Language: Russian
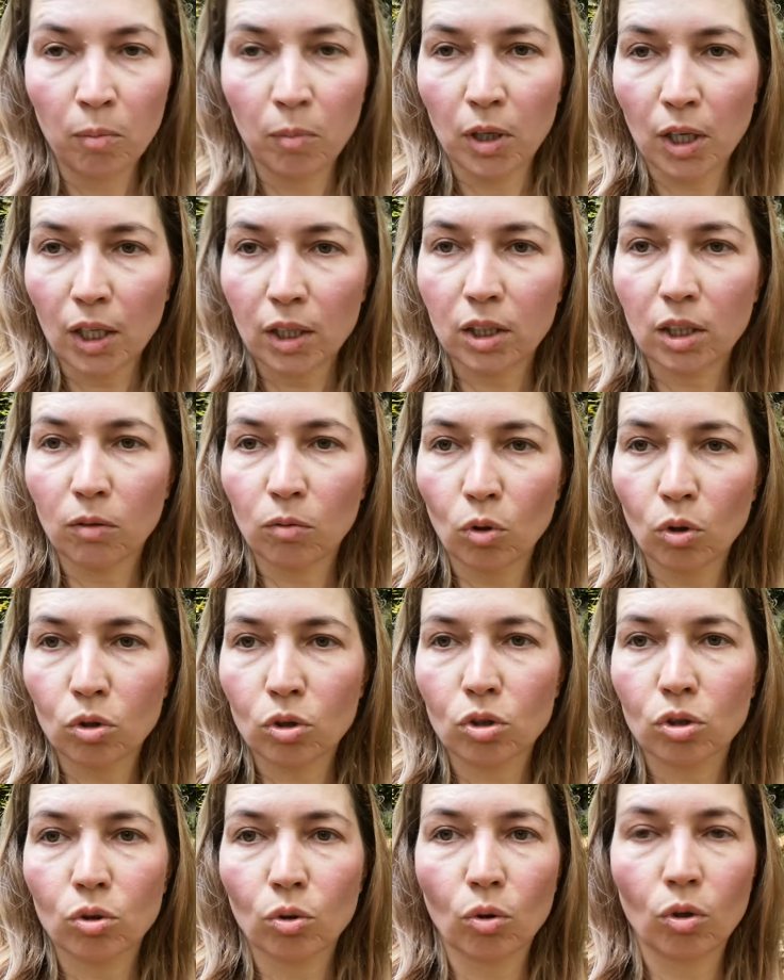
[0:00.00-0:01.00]
меня
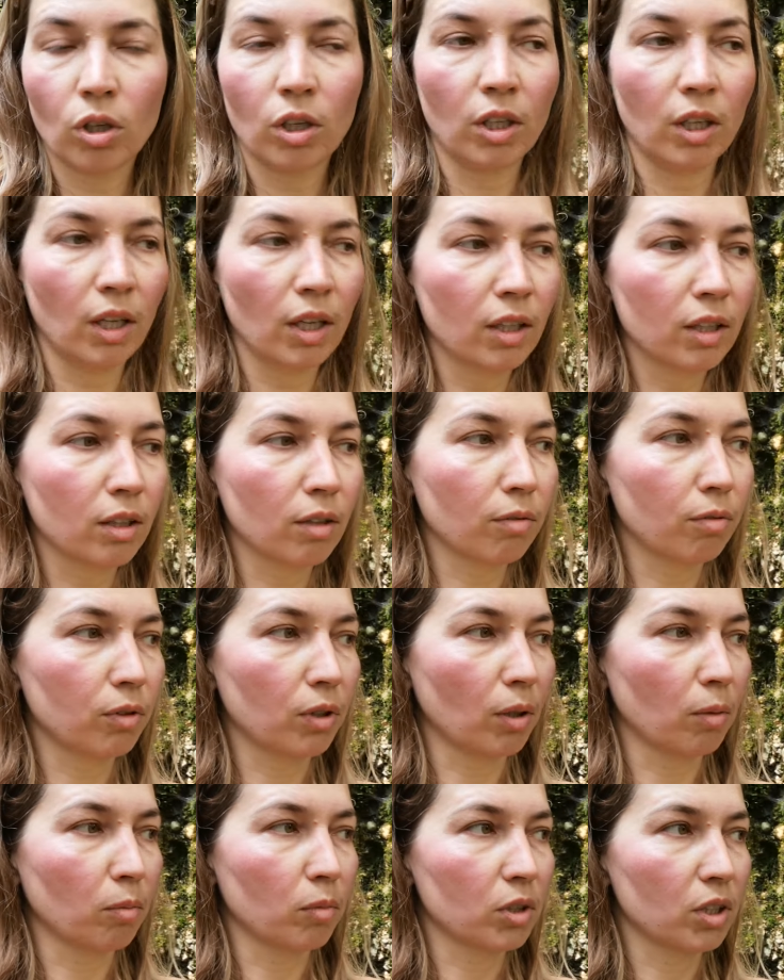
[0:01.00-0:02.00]
тревожит, что клиентов
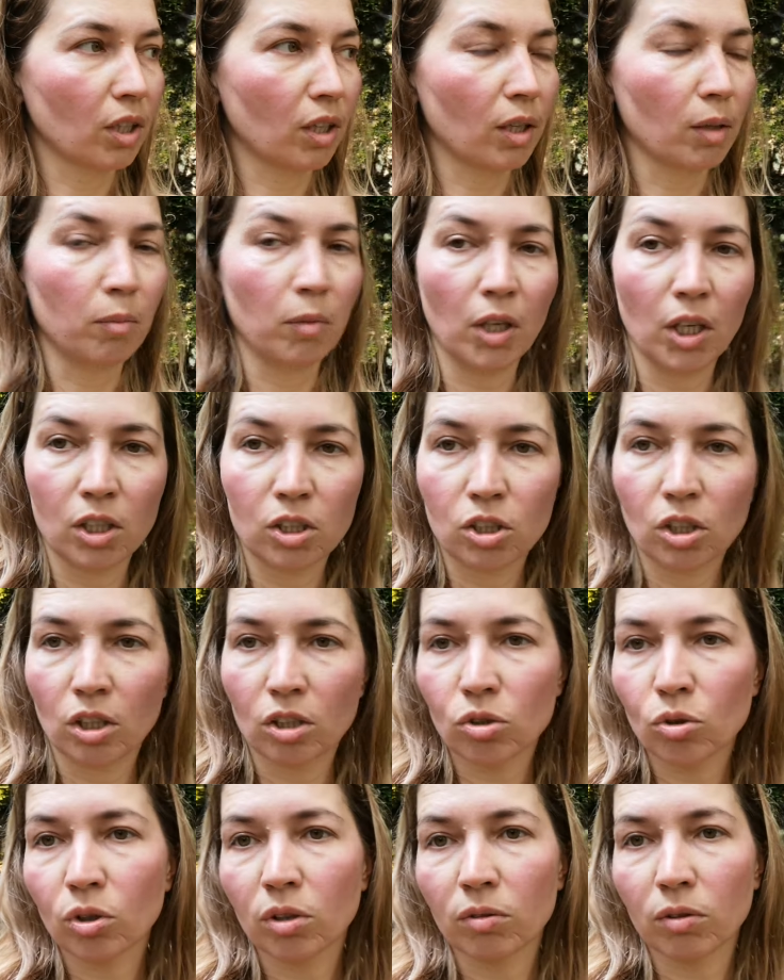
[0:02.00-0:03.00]
там стало меньше
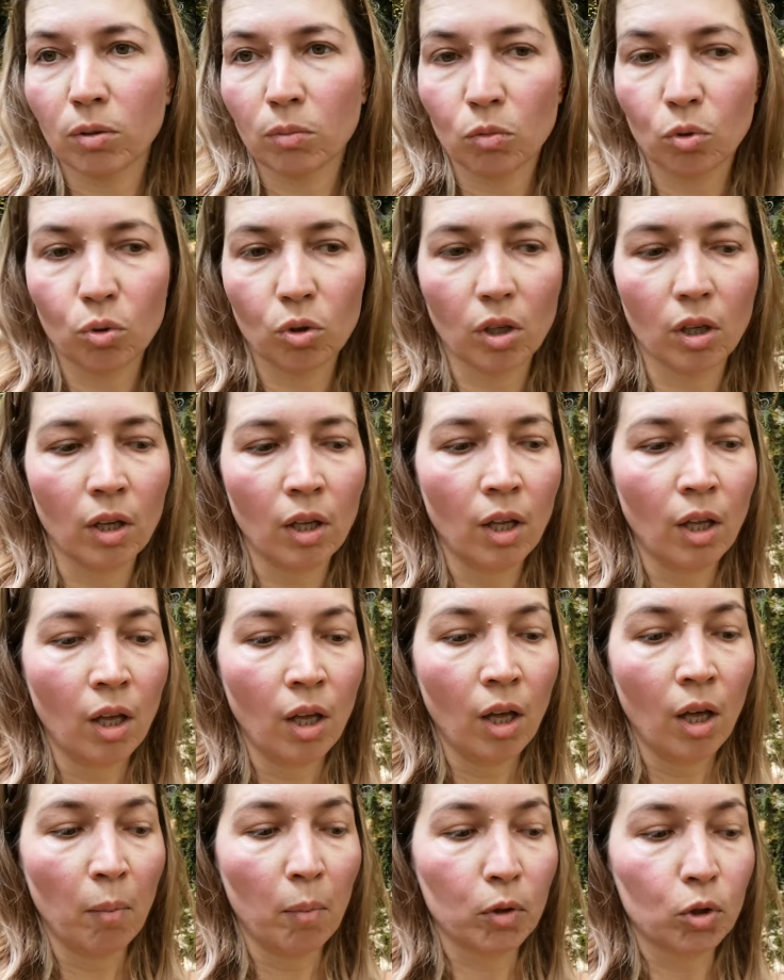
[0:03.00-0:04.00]
или что-то в этом духе.
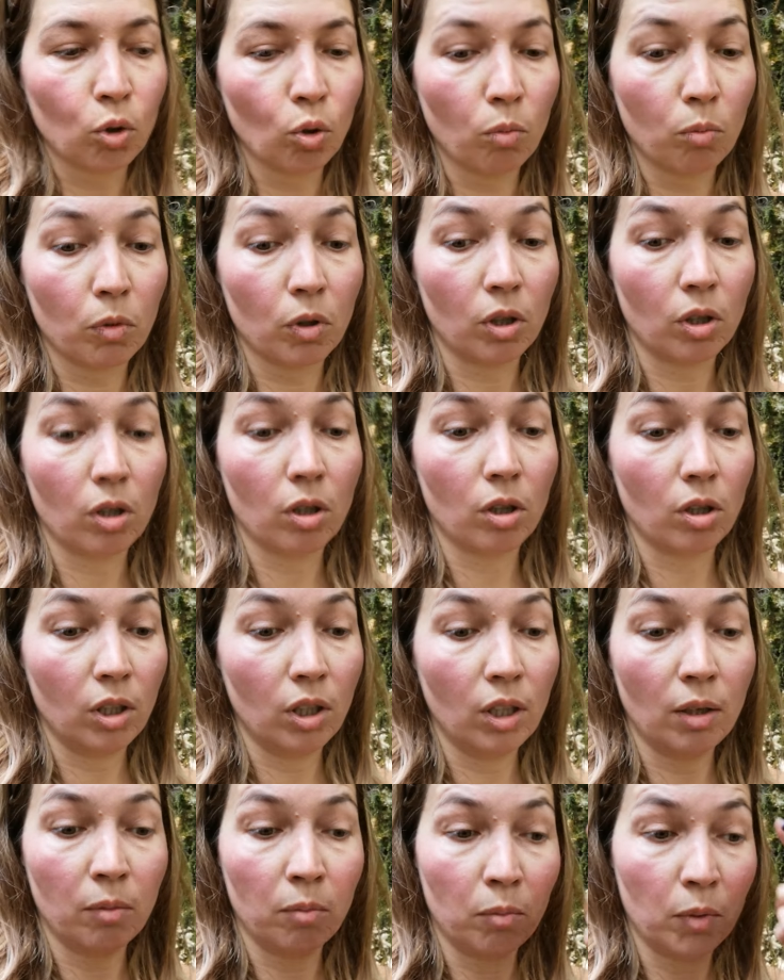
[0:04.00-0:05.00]
Потом, э,
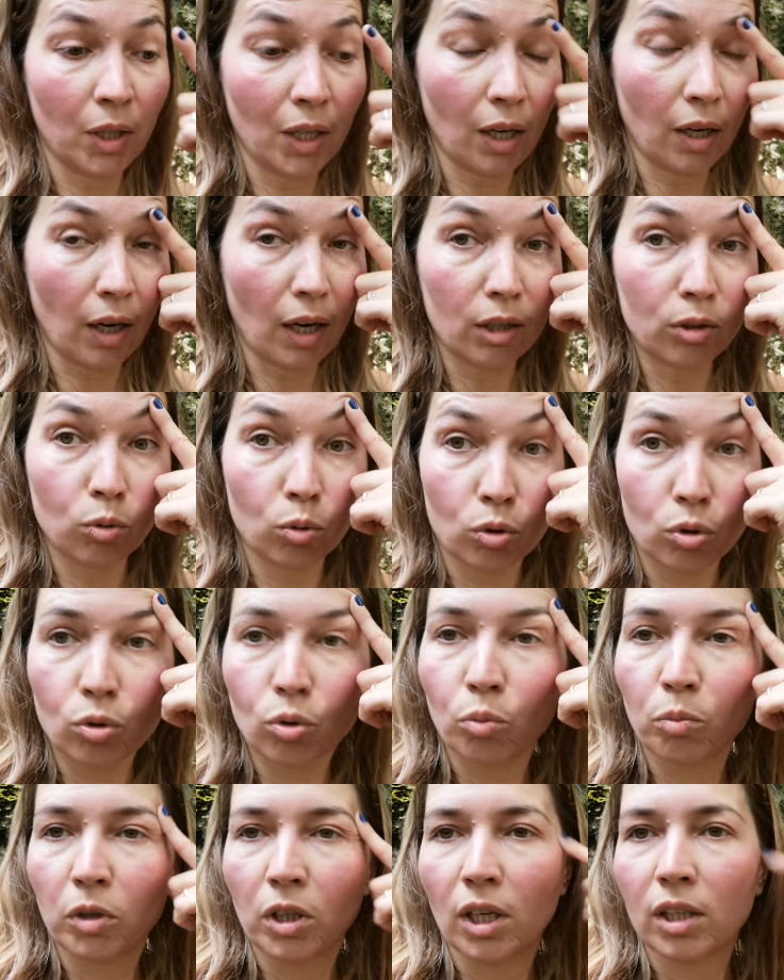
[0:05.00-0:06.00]
или меня радует,
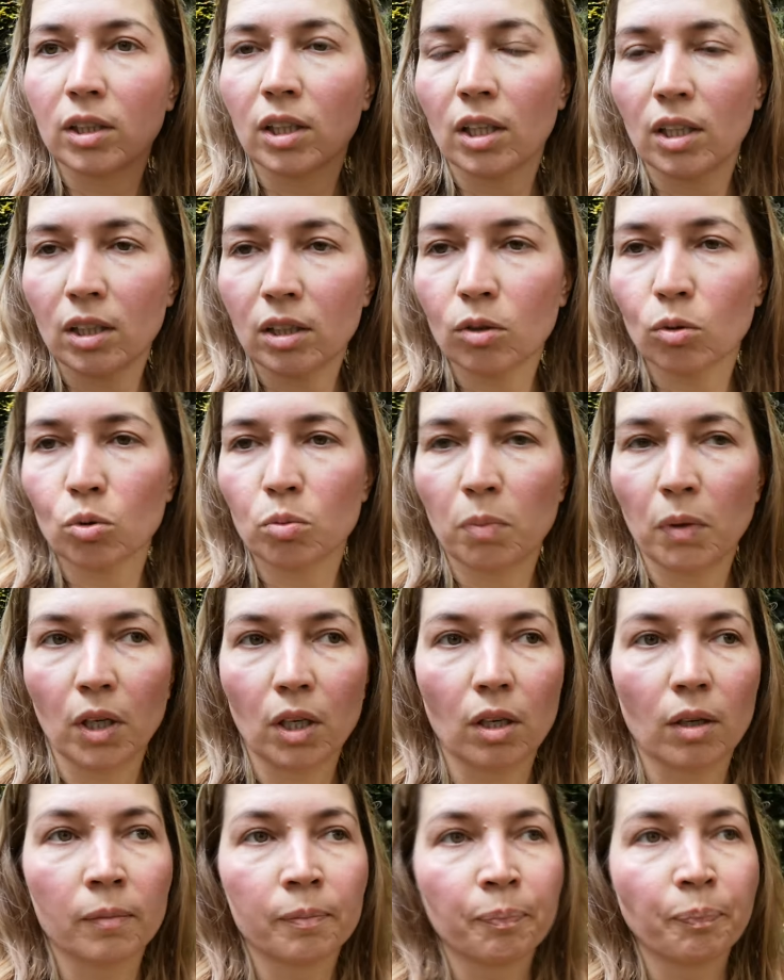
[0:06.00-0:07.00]
что у меня какие то
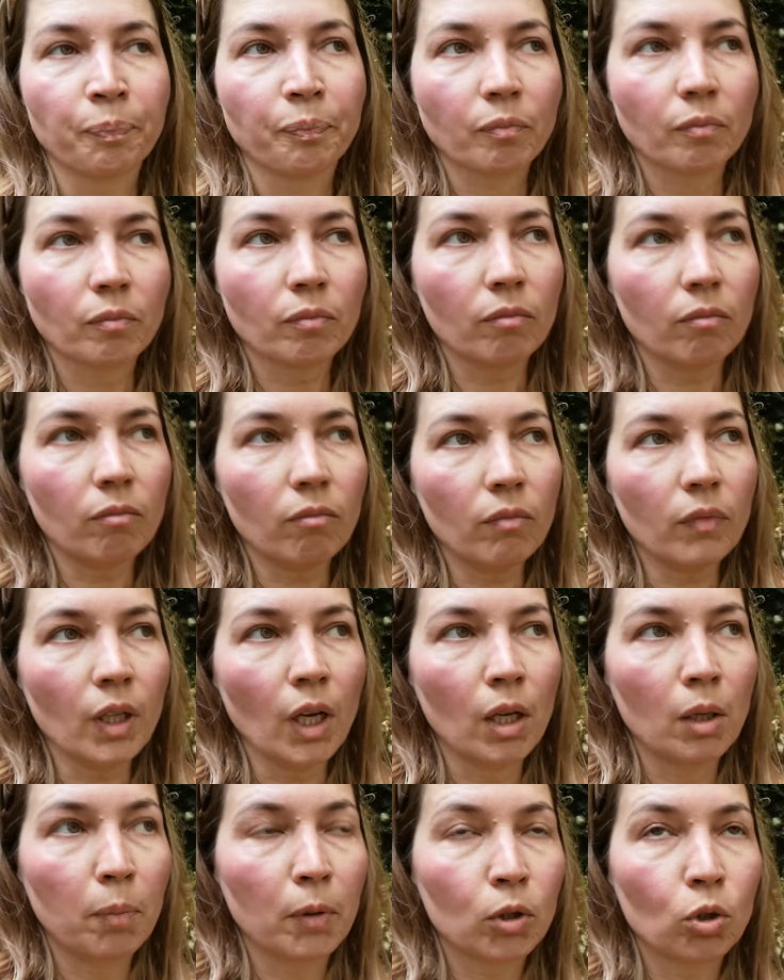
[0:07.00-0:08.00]
успехи.
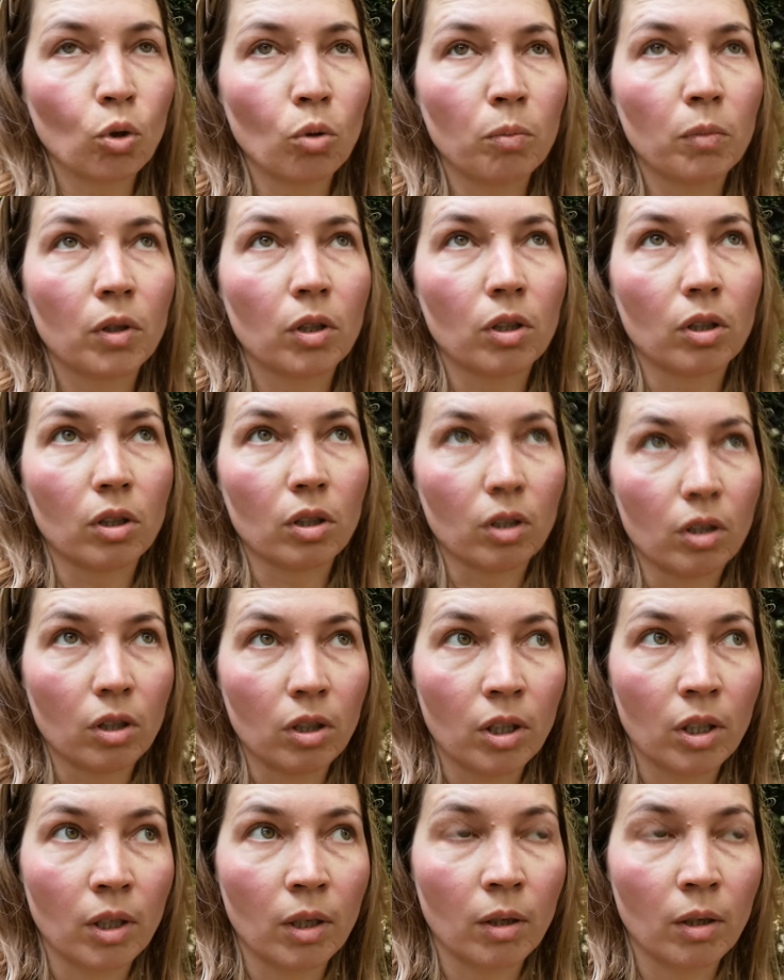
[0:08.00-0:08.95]
И потом, э,